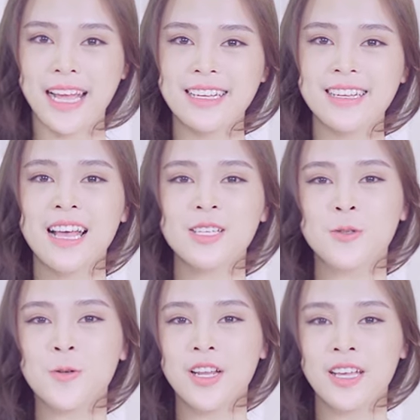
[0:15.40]
nay,
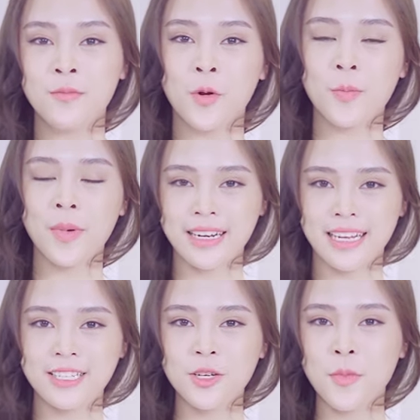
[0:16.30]
Julie muốn mang
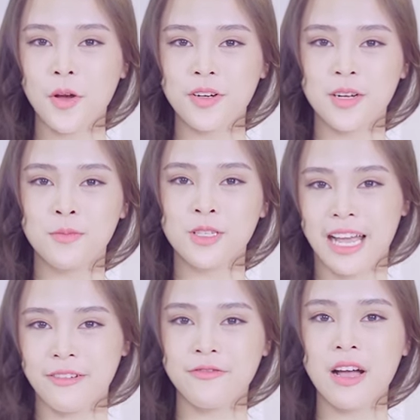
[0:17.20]
đến cho mọi người một
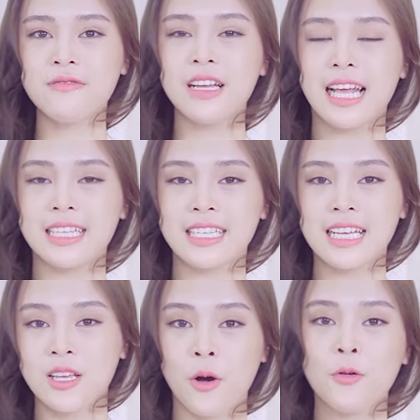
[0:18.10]
giải pháp về làn
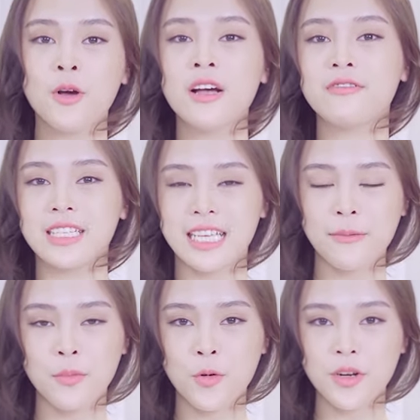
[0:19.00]
da dầu và da
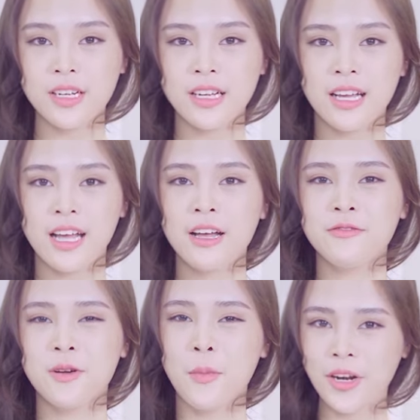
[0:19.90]
mụn.
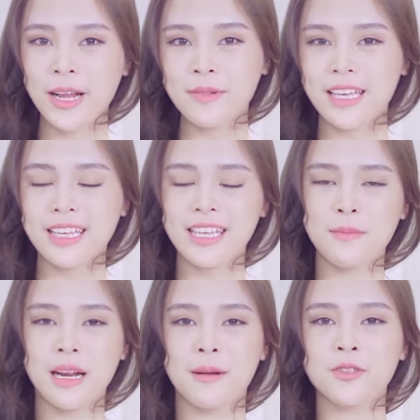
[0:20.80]
Với bốn năm kinh
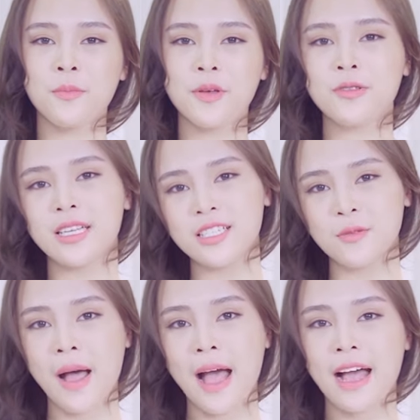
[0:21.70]
nghiệm làm trong beauty
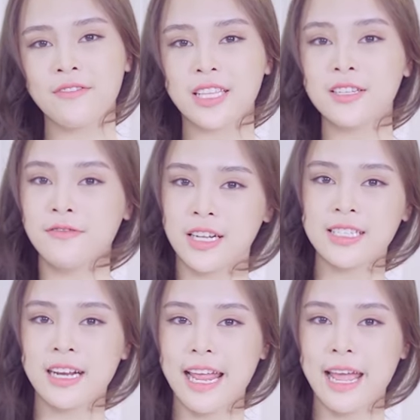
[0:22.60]
spa và tư vấn
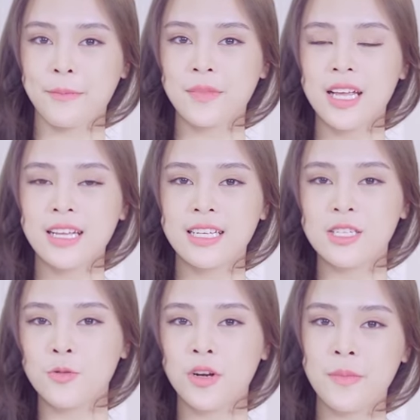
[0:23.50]
sắc đẹp,
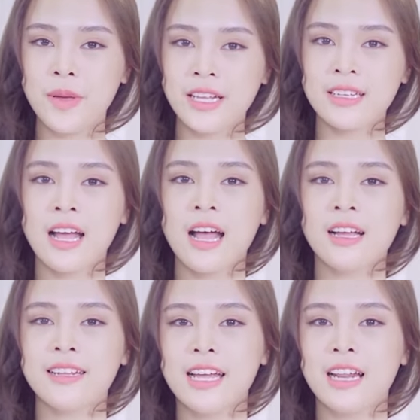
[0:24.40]
thì Julie biết
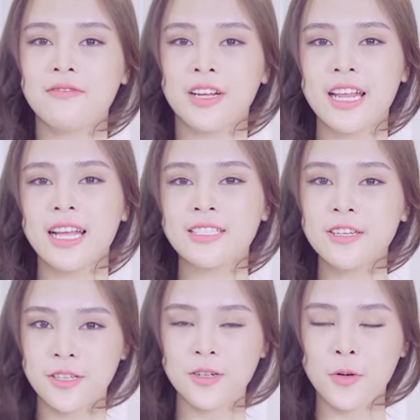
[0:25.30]
đây là vấn đề
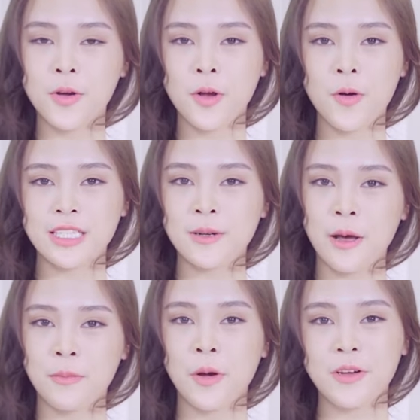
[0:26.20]
chưa từng nguôi ngoai trong
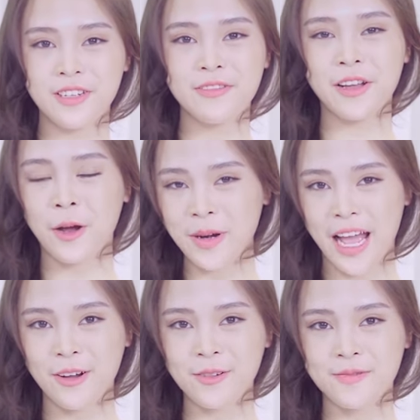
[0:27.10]
lòng mọi người, phải không
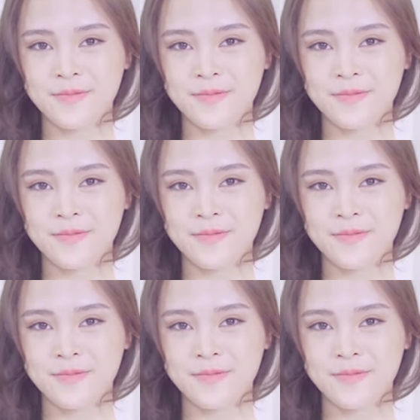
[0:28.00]
nào?